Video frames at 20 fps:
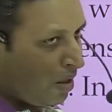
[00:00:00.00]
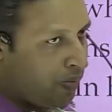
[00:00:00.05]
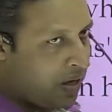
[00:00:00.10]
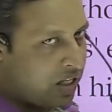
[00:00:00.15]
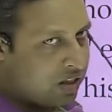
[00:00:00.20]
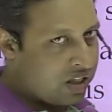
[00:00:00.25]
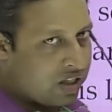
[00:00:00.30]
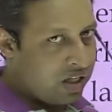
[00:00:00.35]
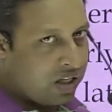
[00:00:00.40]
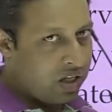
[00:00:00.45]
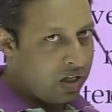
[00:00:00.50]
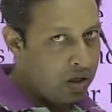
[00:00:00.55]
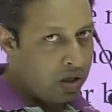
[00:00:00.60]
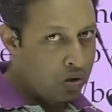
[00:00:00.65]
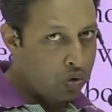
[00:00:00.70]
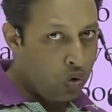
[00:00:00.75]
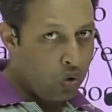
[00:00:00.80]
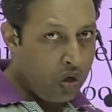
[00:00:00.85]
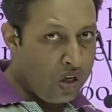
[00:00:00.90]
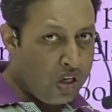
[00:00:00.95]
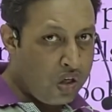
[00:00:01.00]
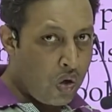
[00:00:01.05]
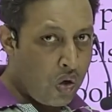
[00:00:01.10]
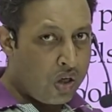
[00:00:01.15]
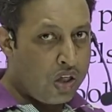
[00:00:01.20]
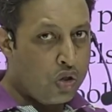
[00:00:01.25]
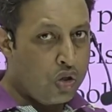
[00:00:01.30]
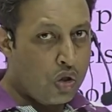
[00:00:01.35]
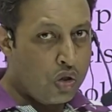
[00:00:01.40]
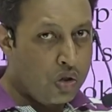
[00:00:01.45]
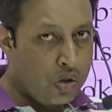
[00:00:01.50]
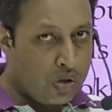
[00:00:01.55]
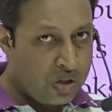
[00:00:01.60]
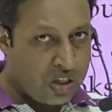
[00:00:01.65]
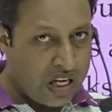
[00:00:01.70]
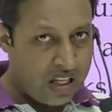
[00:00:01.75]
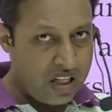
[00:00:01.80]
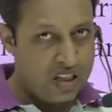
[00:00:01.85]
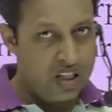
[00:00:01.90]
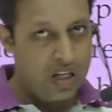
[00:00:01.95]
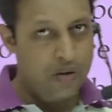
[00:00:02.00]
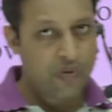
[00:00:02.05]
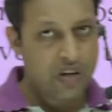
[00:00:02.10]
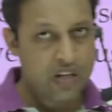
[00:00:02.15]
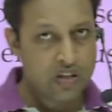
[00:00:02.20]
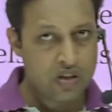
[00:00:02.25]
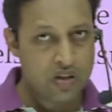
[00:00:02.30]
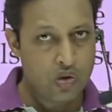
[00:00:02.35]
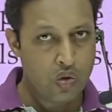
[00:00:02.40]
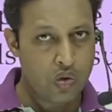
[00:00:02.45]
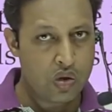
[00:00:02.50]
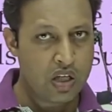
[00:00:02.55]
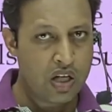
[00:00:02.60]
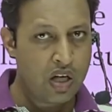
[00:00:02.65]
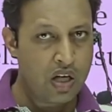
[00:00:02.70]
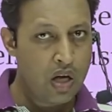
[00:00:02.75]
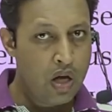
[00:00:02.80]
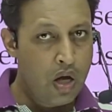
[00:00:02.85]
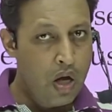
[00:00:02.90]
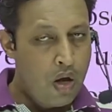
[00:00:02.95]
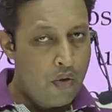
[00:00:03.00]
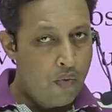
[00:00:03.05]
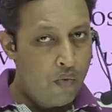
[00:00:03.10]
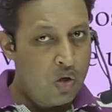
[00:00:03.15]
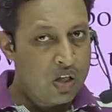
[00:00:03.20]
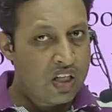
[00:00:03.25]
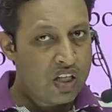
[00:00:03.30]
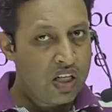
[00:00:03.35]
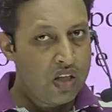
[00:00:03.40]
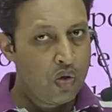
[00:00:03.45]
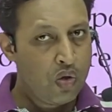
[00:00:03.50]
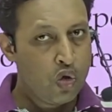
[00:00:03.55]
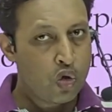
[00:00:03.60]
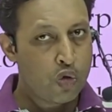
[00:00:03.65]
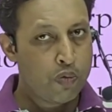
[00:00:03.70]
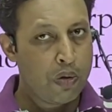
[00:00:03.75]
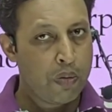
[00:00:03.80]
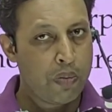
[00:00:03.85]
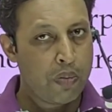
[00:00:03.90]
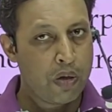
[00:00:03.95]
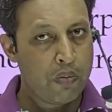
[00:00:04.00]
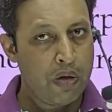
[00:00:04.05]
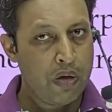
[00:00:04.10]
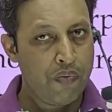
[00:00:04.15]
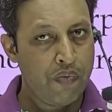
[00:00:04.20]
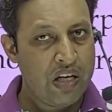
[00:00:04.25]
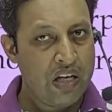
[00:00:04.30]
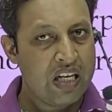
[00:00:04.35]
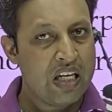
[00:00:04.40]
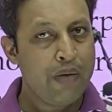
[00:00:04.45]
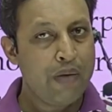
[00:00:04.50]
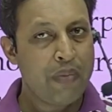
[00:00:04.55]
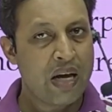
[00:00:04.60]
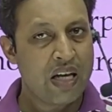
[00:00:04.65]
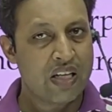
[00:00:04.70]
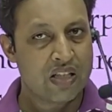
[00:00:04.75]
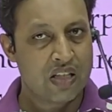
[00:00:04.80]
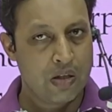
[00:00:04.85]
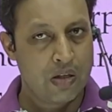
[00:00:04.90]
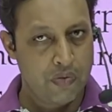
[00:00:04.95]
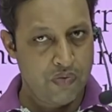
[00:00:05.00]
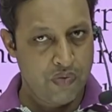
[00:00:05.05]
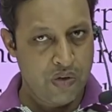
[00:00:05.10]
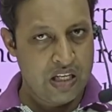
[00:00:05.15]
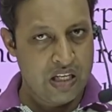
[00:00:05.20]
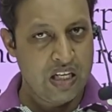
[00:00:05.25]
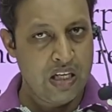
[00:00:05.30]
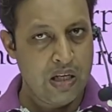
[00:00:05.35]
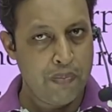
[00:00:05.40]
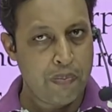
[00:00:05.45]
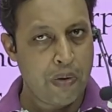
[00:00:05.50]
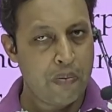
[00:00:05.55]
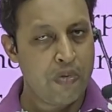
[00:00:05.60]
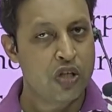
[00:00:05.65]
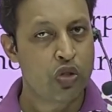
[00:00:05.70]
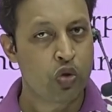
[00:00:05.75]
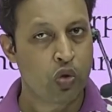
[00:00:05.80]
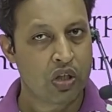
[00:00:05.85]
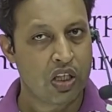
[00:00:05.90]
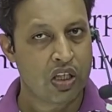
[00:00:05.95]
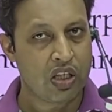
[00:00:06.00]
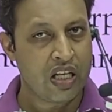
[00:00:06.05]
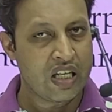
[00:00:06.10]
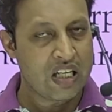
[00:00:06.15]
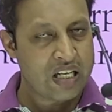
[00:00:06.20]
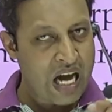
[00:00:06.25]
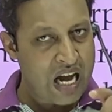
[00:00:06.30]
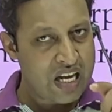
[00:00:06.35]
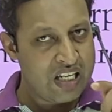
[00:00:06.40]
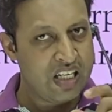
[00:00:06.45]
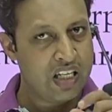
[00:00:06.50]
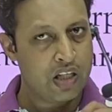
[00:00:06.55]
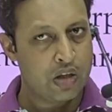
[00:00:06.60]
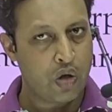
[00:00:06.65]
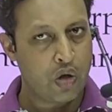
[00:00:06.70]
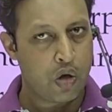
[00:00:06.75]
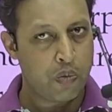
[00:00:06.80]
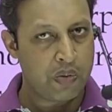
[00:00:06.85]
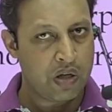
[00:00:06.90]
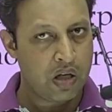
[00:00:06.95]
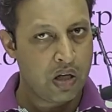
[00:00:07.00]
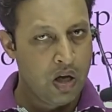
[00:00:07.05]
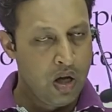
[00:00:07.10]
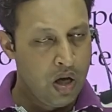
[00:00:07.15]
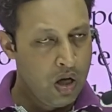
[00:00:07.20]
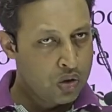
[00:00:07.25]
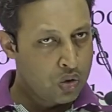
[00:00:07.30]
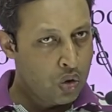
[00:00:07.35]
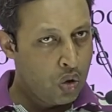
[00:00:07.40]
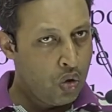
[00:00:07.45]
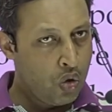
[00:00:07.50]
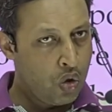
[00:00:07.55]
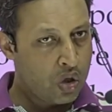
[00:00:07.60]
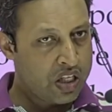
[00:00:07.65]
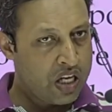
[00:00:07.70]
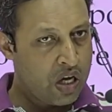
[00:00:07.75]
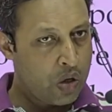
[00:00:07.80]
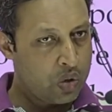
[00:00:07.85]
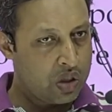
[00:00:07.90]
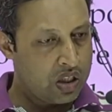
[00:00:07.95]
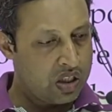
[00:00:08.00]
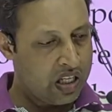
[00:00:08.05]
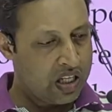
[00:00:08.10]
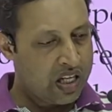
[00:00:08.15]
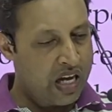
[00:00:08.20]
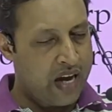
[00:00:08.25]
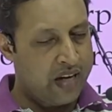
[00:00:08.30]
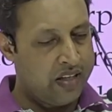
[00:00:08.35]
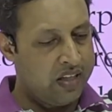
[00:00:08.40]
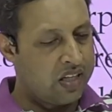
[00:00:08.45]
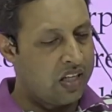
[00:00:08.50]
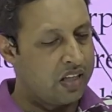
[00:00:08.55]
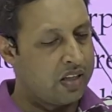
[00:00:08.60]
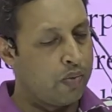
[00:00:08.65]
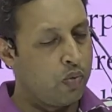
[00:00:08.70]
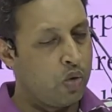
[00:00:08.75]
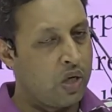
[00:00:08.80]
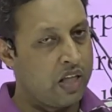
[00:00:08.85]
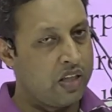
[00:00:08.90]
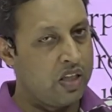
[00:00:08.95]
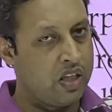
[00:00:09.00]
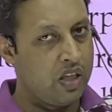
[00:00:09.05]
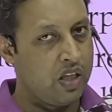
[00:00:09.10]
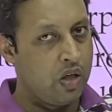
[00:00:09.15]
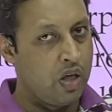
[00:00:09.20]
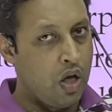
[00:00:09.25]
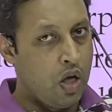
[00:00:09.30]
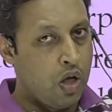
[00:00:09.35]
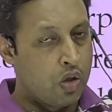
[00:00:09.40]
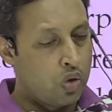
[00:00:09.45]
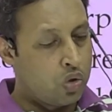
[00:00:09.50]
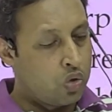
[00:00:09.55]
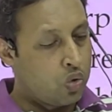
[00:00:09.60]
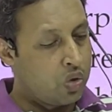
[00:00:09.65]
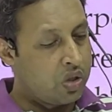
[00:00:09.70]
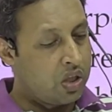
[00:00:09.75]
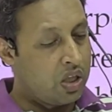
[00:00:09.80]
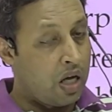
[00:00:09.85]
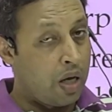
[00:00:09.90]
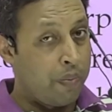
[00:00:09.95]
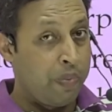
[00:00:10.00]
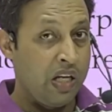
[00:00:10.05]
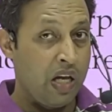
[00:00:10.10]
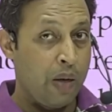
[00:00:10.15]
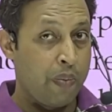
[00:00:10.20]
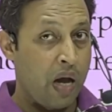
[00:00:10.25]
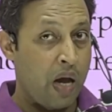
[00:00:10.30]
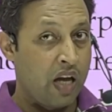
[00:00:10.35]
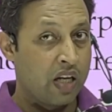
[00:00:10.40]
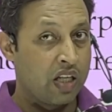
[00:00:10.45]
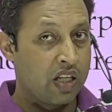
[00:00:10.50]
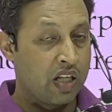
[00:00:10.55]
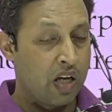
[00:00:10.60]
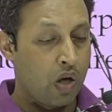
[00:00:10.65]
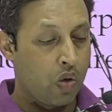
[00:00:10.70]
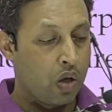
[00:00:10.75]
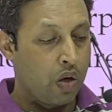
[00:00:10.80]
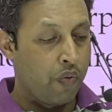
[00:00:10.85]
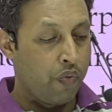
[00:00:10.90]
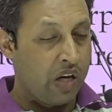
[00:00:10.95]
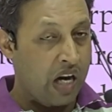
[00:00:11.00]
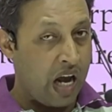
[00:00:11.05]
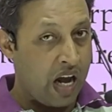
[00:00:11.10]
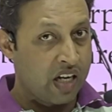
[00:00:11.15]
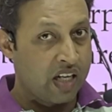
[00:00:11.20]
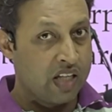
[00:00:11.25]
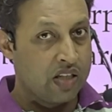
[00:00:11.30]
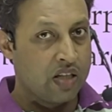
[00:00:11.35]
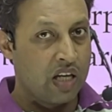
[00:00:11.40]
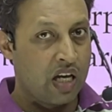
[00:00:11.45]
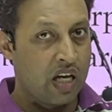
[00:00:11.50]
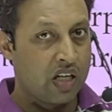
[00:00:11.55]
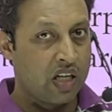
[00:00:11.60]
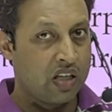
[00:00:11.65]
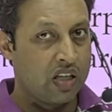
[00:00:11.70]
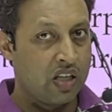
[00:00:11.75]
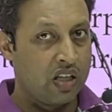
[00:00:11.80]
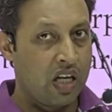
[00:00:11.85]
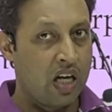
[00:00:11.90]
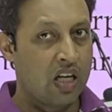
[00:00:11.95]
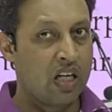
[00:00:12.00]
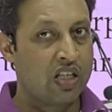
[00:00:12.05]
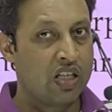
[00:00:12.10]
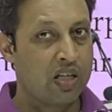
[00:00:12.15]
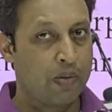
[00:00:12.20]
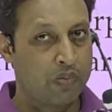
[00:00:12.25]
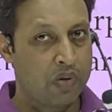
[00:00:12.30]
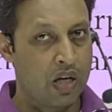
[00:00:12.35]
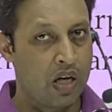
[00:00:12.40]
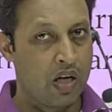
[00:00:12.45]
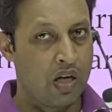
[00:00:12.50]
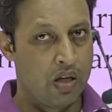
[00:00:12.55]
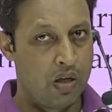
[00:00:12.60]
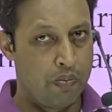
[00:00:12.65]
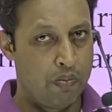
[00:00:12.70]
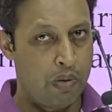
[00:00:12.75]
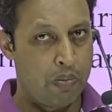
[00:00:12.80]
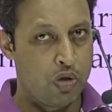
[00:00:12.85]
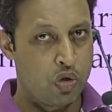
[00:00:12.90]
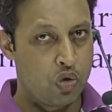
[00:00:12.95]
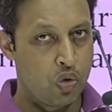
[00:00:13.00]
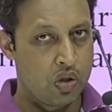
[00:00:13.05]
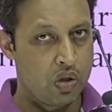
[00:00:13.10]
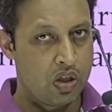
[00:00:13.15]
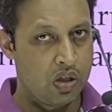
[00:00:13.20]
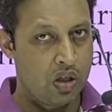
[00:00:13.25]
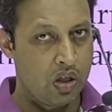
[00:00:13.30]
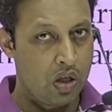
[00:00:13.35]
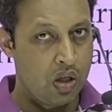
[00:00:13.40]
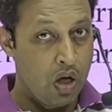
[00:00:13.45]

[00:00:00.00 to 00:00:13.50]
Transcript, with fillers: बात करें तो इन्होंने जो ज़्यादातर वर्क जो थे उनके न्यूज़पेपर में वीकली मैगज़ीन वीकली पब्लिश होते थे, कहानी के तौर पे। तो लोग क्या होते थे, कहानी खत्म हो जाती थी, तो सोचते थे अभी अब आगे क्या होगा? फिर आगे इंतज़ार करते थे, अगले सप्ताह पब्लिश होती थी।